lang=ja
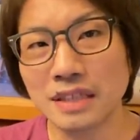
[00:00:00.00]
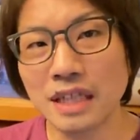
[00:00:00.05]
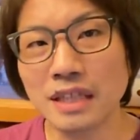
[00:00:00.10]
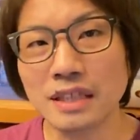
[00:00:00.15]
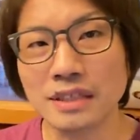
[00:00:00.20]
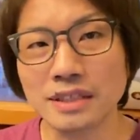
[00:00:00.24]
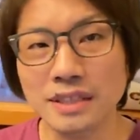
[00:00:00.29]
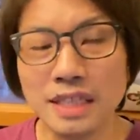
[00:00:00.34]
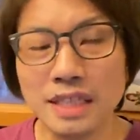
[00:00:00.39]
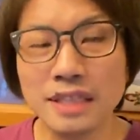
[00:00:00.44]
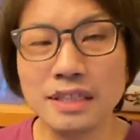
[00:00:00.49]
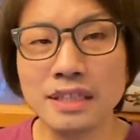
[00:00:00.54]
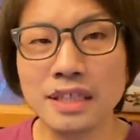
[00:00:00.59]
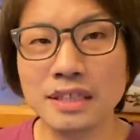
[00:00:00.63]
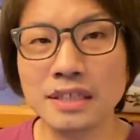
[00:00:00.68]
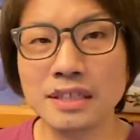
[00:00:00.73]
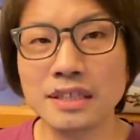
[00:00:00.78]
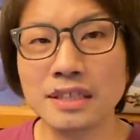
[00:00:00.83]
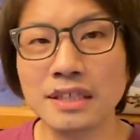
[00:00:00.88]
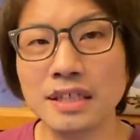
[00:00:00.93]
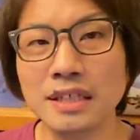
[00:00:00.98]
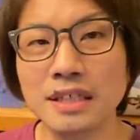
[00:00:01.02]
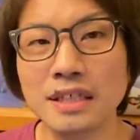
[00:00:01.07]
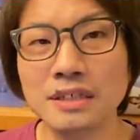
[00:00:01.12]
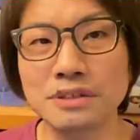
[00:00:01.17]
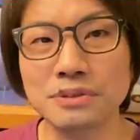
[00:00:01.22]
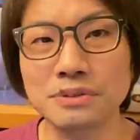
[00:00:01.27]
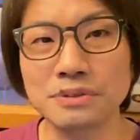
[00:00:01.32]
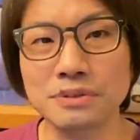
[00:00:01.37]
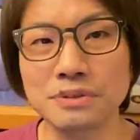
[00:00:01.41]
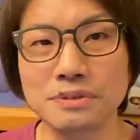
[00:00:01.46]
んか全体的に考える
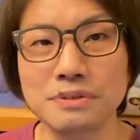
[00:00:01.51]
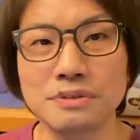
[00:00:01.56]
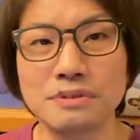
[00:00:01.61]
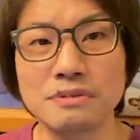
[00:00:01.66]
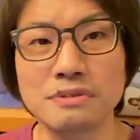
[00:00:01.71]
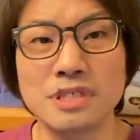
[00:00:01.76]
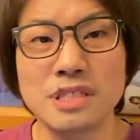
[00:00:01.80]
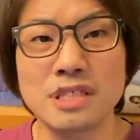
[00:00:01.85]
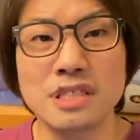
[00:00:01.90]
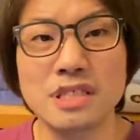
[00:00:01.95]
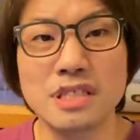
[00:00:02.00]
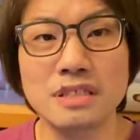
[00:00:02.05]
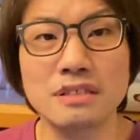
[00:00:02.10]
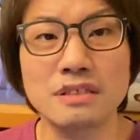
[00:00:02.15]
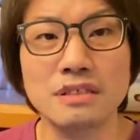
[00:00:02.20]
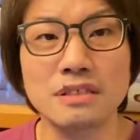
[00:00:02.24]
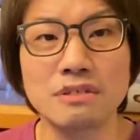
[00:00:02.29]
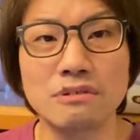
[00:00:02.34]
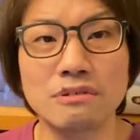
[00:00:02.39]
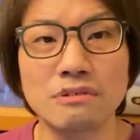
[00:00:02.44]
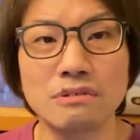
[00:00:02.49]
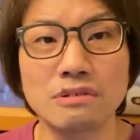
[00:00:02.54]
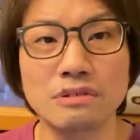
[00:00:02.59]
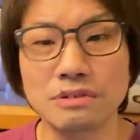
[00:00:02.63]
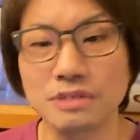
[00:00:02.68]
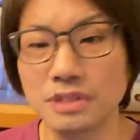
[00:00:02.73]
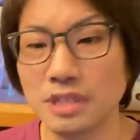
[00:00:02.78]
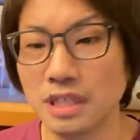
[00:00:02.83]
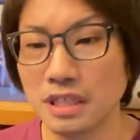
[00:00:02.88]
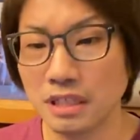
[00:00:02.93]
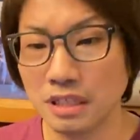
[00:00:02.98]
と ジーエス 以降、そ
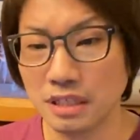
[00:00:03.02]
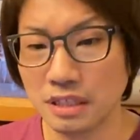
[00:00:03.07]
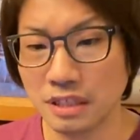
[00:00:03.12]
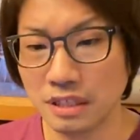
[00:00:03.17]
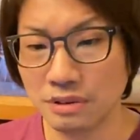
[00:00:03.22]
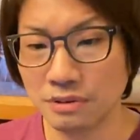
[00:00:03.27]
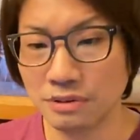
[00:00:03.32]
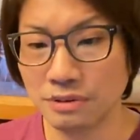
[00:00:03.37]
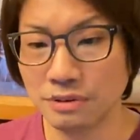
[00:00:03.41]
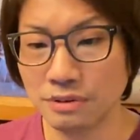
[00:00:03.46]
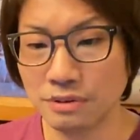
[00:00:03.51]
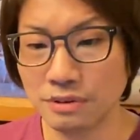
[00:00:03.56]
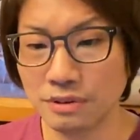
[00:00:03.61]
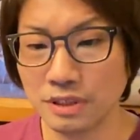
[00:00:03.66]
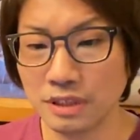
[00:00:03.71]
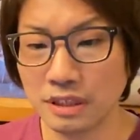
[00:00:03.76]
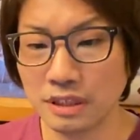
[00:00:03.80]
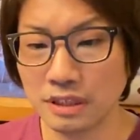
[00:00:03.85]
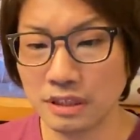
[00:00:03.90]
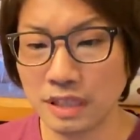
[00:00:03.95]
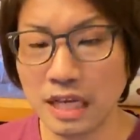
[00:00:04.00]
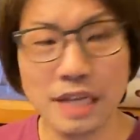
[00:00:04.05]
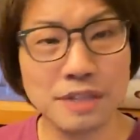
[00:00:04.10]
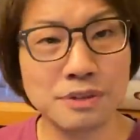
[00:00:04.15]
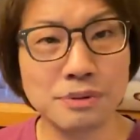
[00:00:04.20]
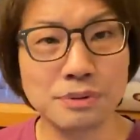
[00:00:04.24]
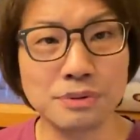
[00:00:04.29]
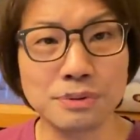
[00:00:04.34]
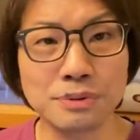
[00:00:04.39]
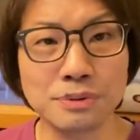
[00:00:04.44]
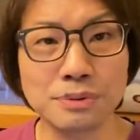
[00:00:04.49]
していろいろ
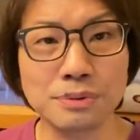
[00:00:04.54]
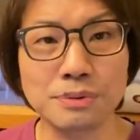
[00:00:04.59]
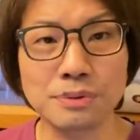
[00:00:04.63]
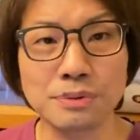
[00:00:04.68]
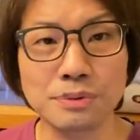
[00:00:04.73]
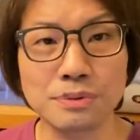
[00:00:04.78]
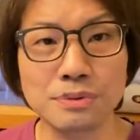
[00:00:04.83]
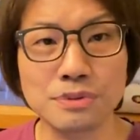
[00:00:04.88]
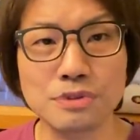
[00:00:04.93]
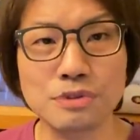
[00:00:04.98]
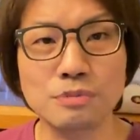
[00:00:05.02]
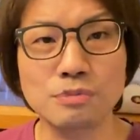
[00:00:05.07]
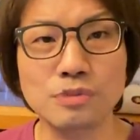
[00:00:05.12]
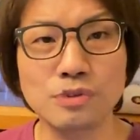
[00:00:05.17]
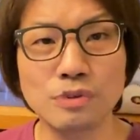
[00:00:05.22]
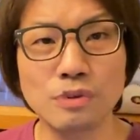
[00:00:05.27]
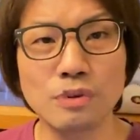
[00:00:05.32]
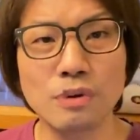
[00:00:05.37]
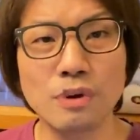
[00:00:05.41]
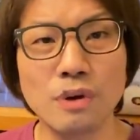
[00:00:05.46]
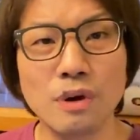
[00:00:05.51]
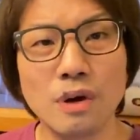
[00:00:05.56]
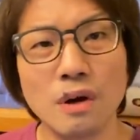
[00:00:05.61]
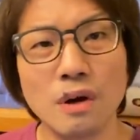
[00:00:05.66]
アイドルのところで落とし込むと、